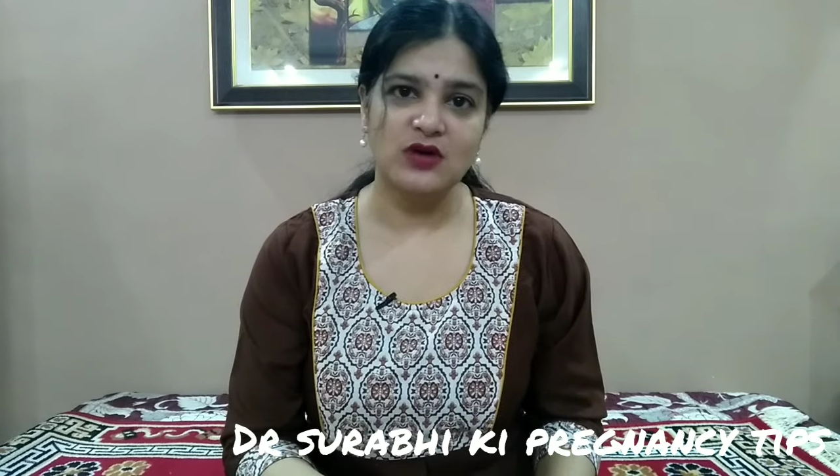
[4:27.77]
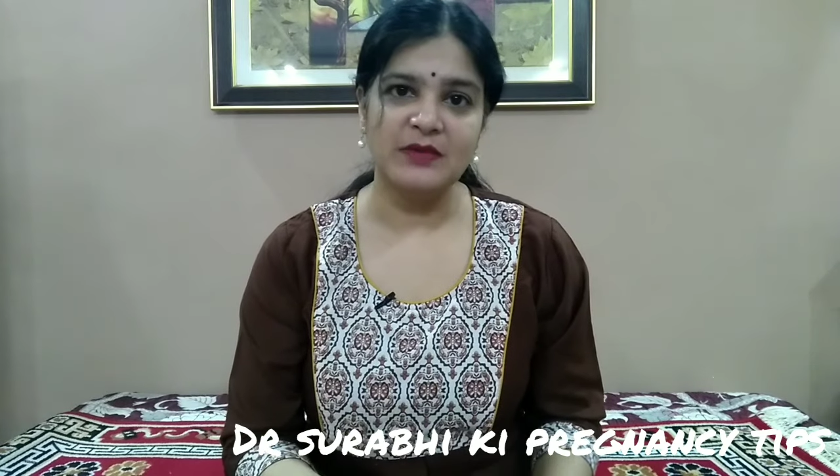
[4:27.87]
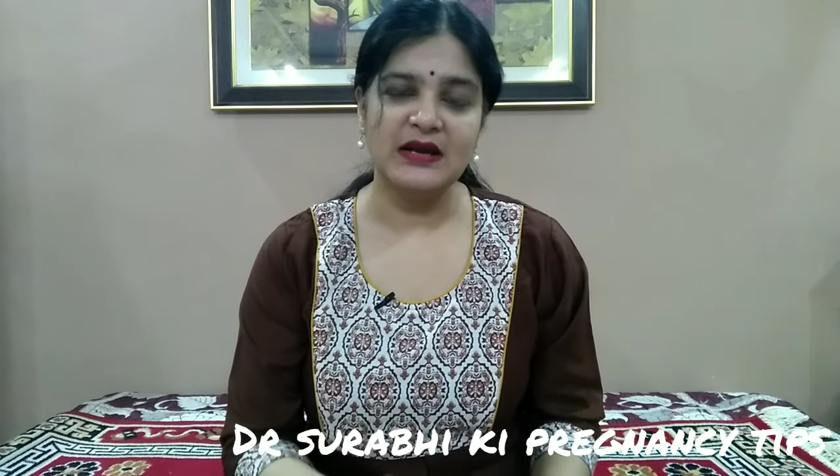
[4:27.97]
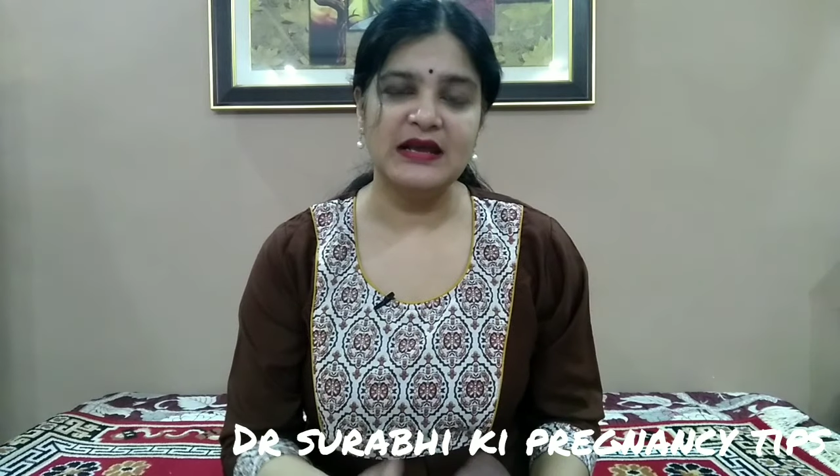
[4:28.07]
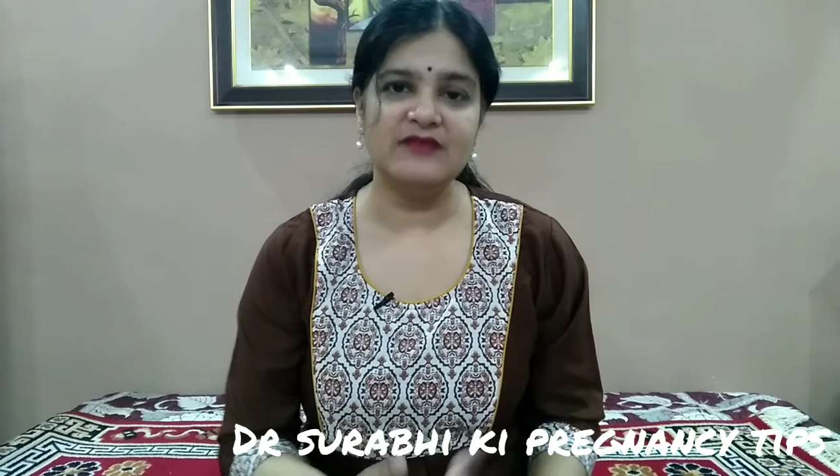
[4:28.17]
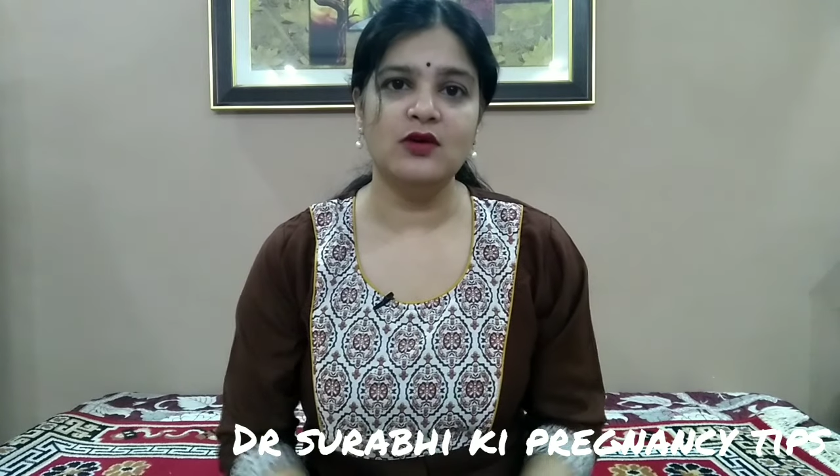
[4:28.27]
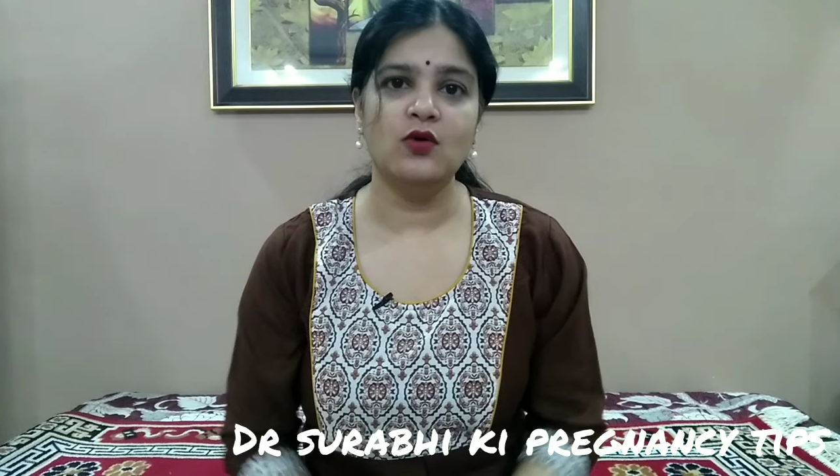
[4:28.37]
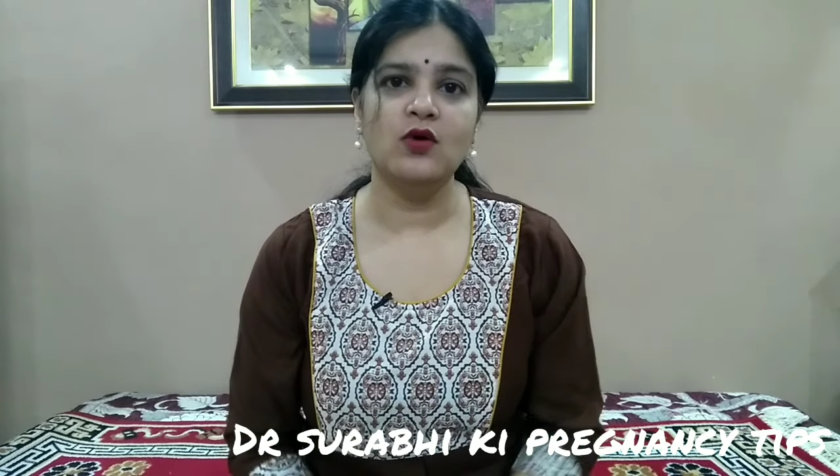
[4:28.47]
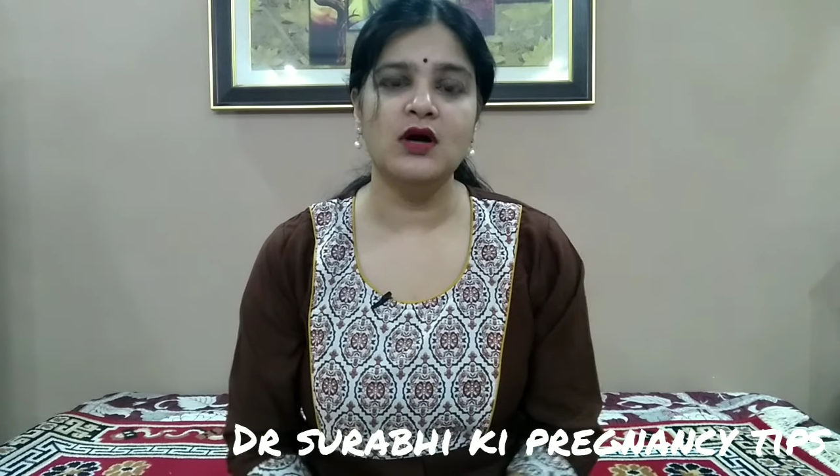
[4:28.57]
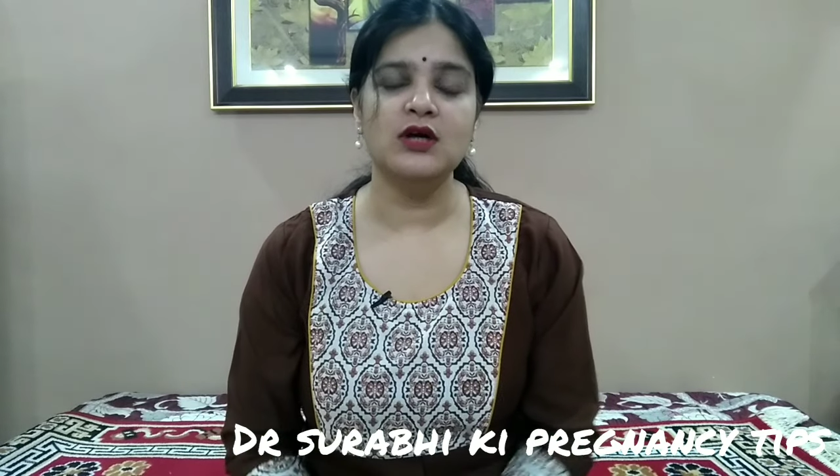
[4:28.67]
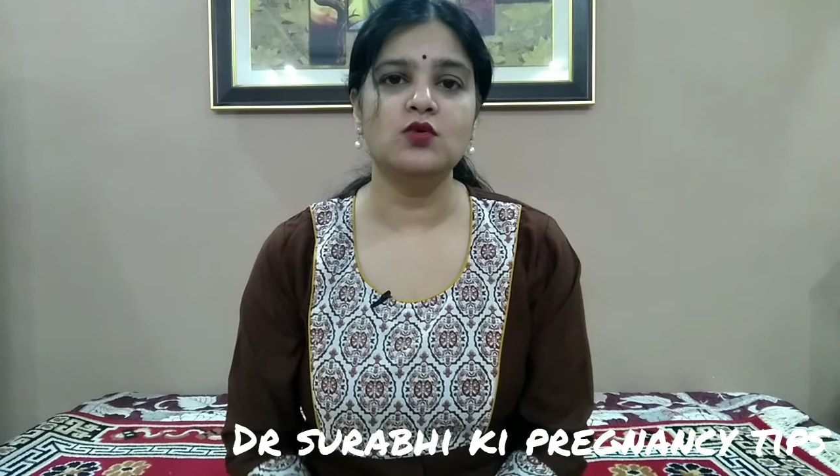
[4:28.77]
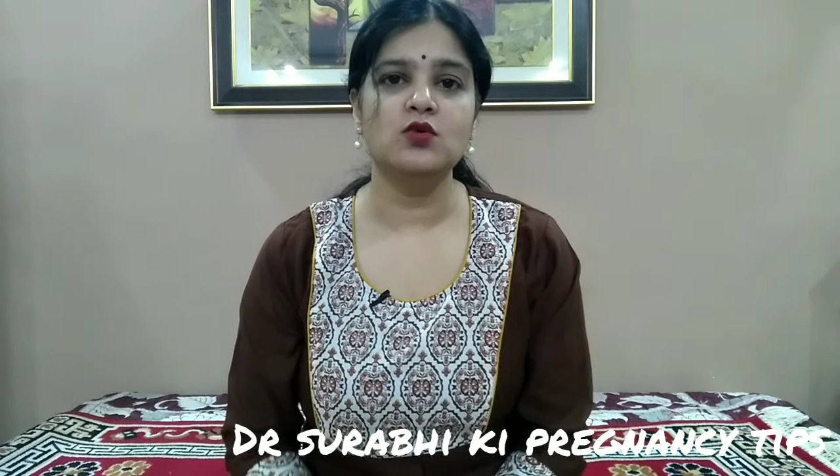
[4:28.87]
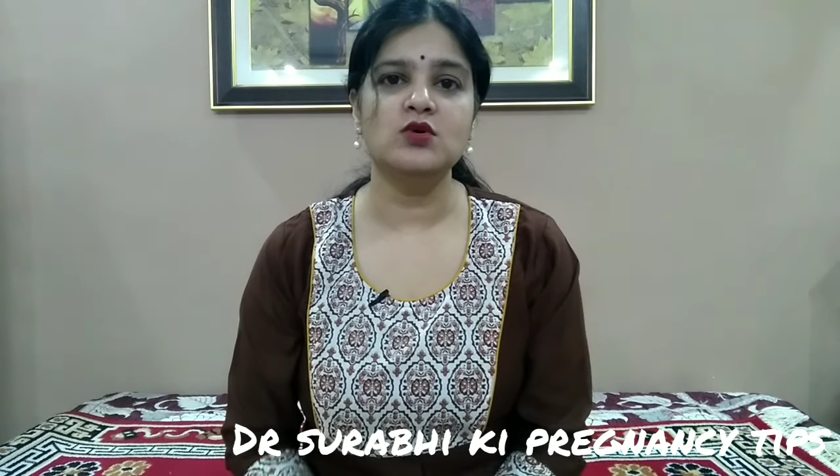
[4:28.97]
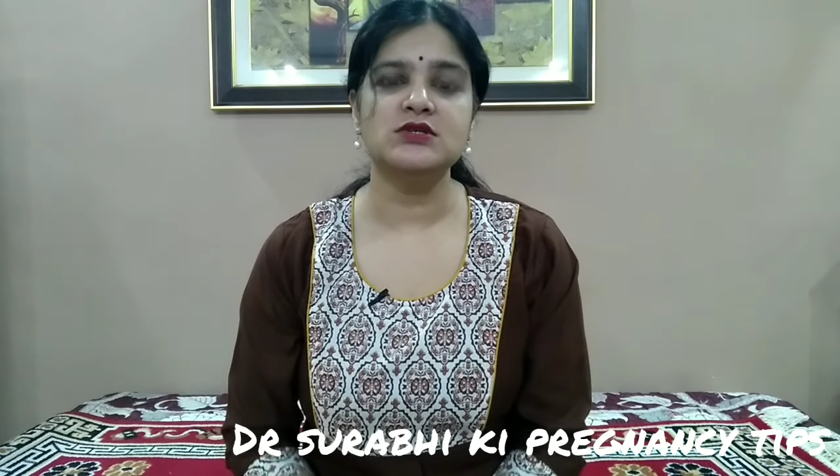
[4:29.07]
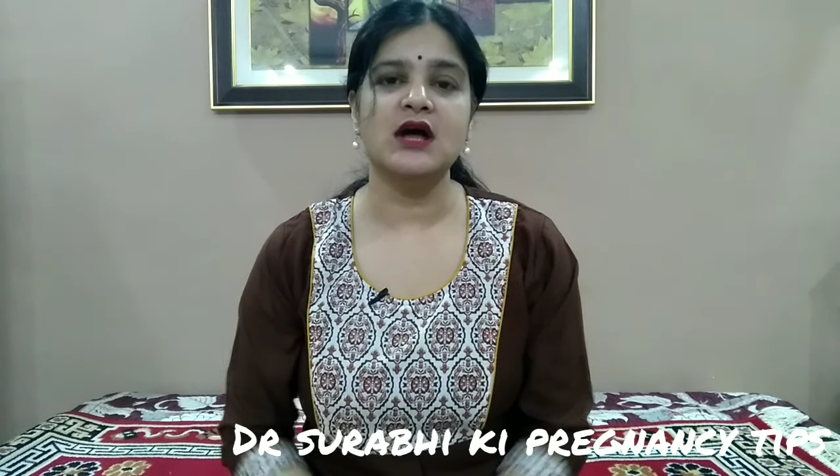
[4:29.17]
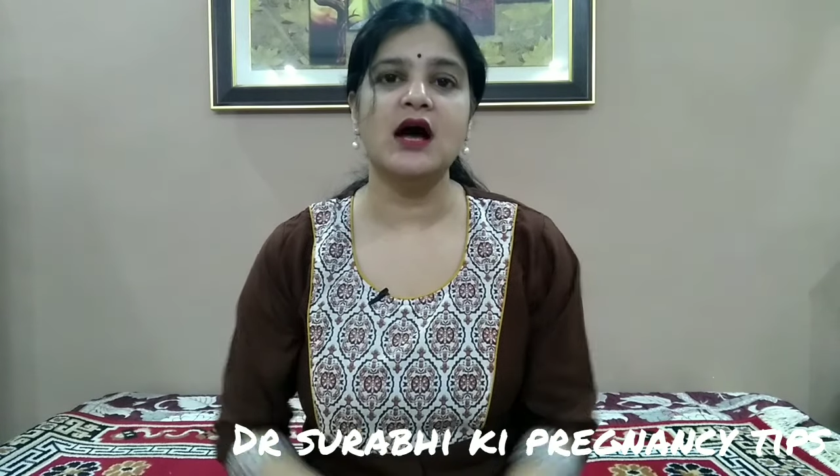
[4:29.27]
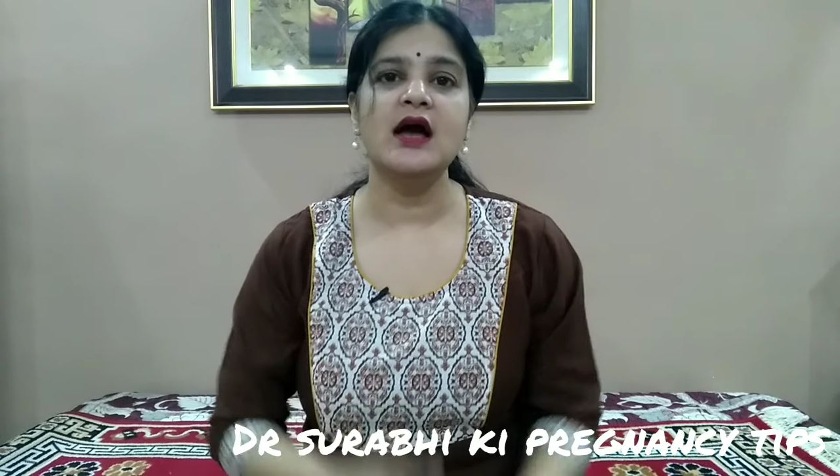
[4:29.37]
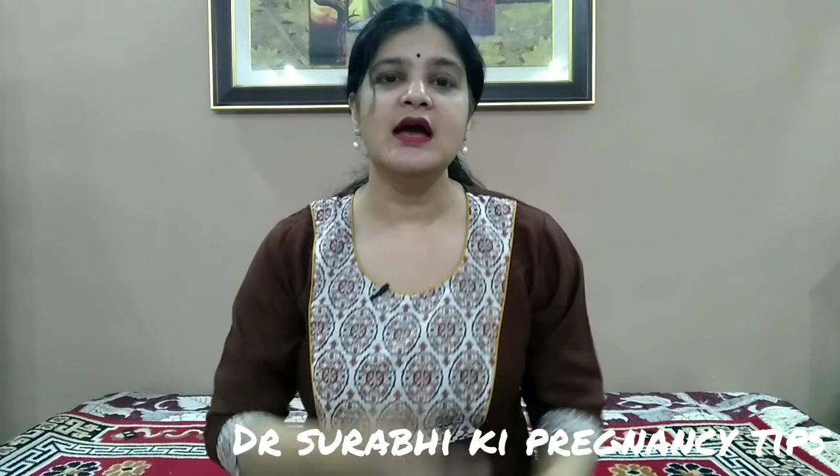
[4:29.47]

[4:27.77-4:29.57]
जो आपका लेवल होगा ग्लूकोज का